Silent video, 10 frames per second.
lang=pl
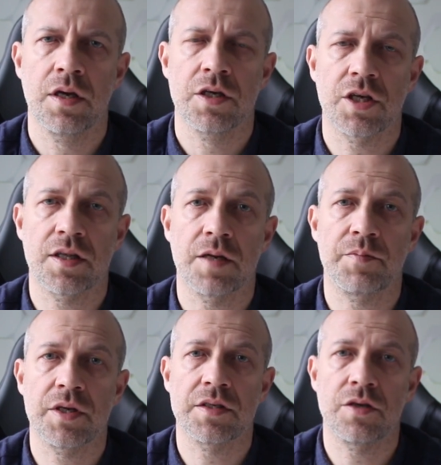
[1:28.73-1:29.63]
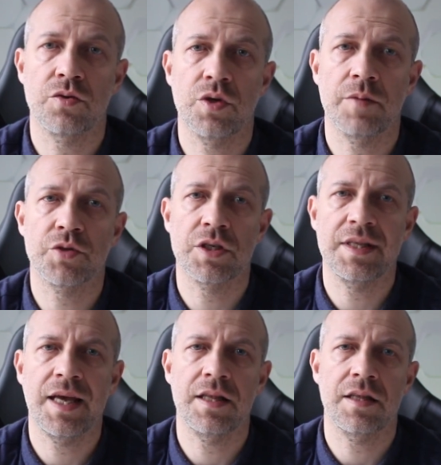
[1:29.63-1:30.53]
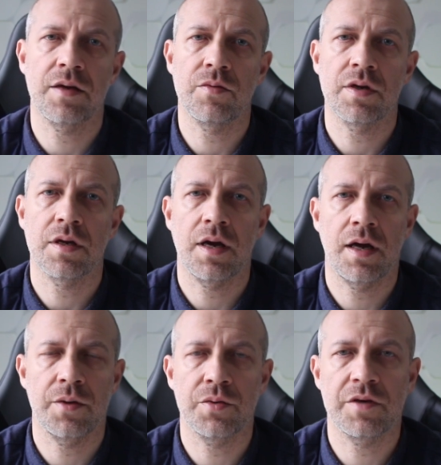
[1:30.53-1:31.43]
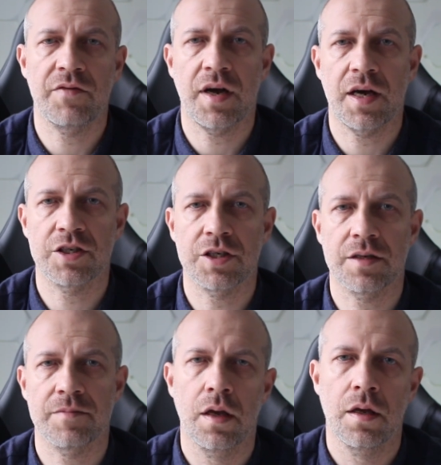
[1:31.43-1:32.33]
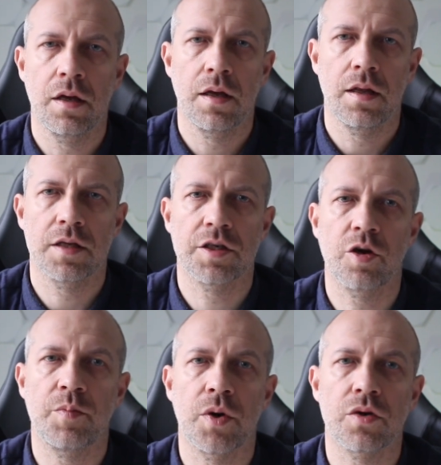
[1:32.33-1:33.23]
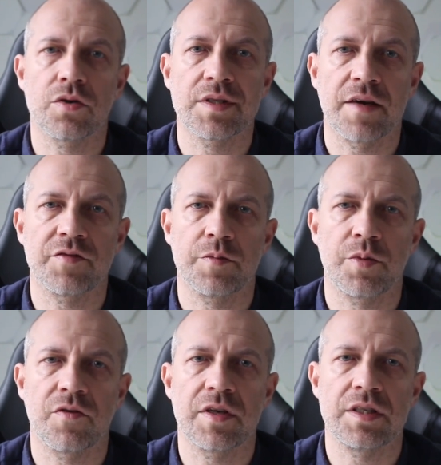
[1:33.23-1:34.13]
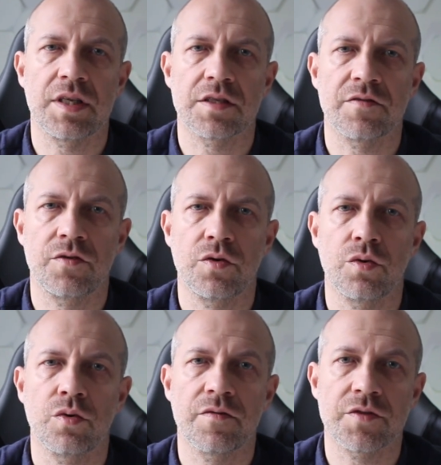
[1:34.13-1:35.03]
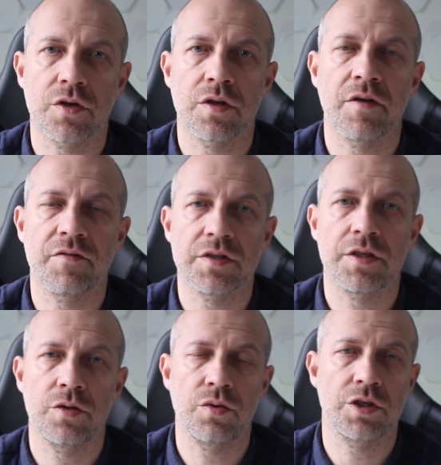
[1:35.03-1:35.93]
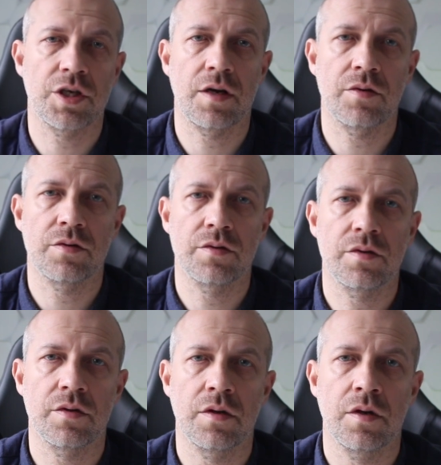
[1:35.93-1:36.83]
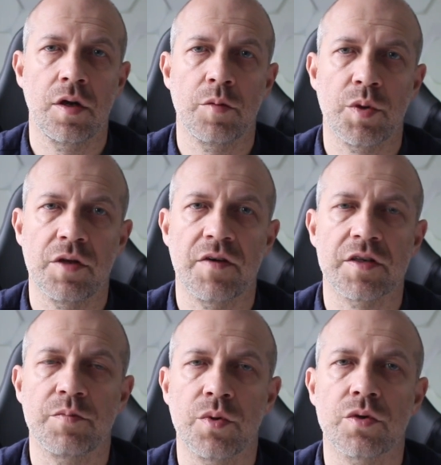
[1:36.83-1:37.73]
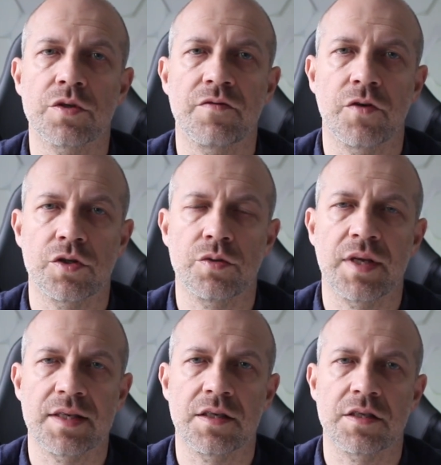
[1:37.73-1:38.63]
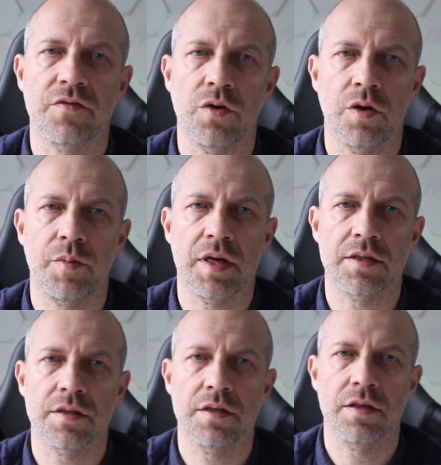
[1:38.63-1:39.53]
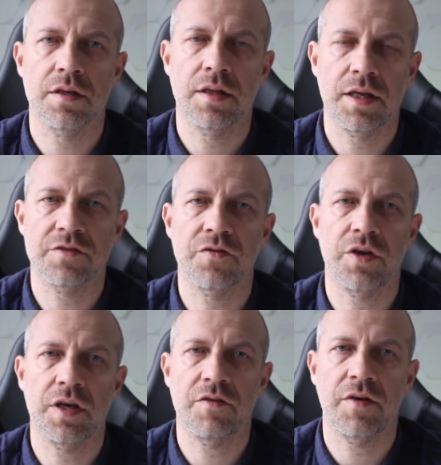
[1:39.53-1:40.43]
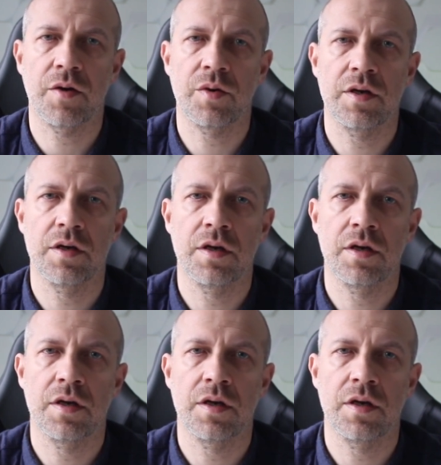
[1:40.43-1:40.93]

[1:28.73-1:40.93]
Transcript: Szatan prezentuje przynętę, ale ukrywa haczyk. Dlaczego porno zawsze prowadzi nas w dół, w stronę wstydu i żalu? Ponieważ Bóg stworzył nas na swój obraz, dla swojej chwały.